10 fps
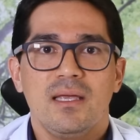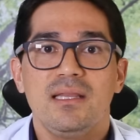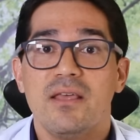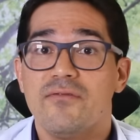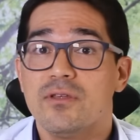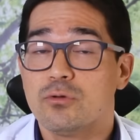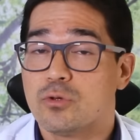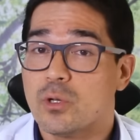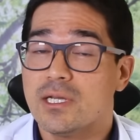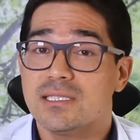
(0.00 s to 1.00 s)
E devido a
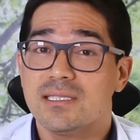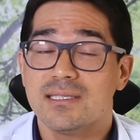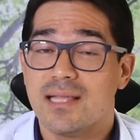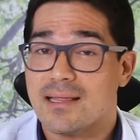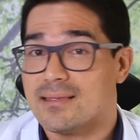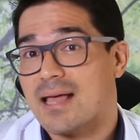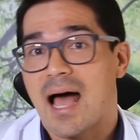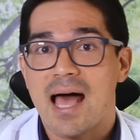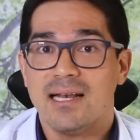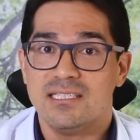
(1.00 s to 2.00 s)
todos esses
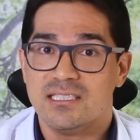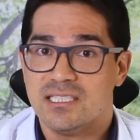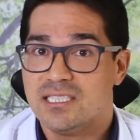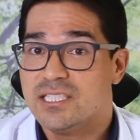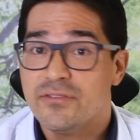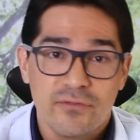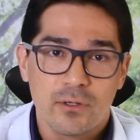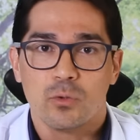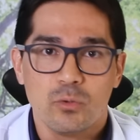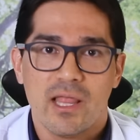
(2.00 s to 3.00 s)
detalhes de
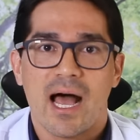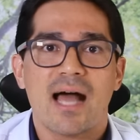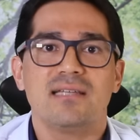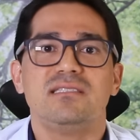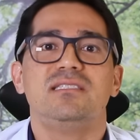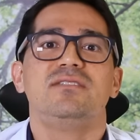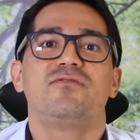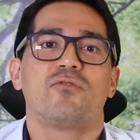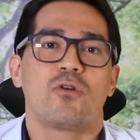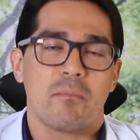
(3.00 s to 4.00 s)
dificuldade de
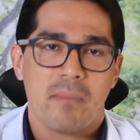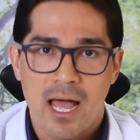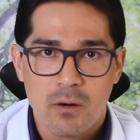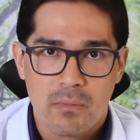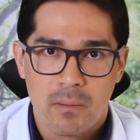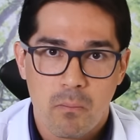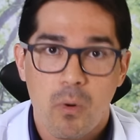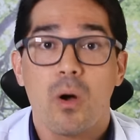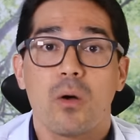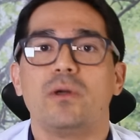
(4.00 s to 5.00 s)
formar uma
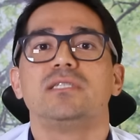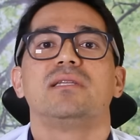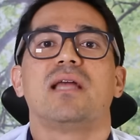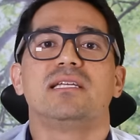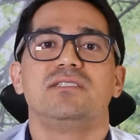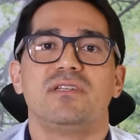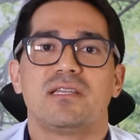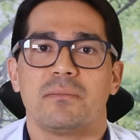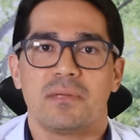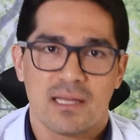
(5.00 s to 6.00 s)
boa quantidade de
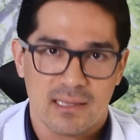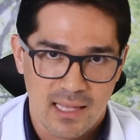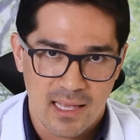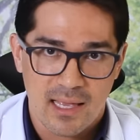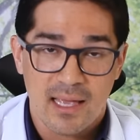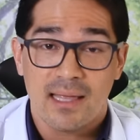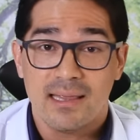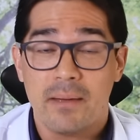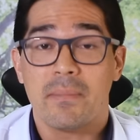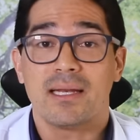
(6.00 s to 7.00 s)
vitamina D
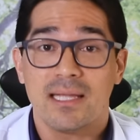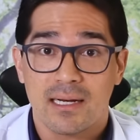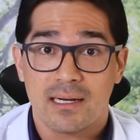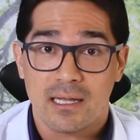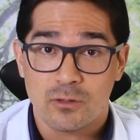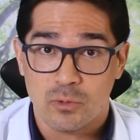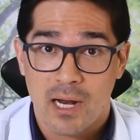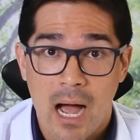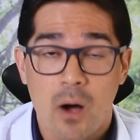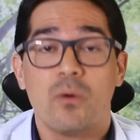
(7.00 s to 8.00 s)
de maneira
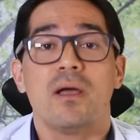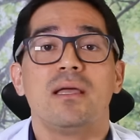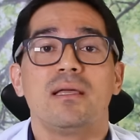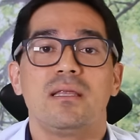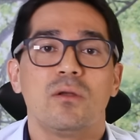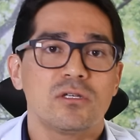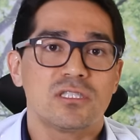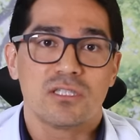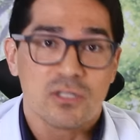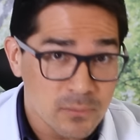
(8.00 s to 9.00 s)
natural, que nós
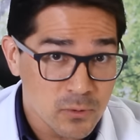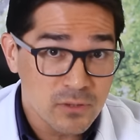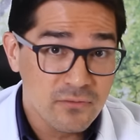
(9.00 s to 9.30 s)
estamos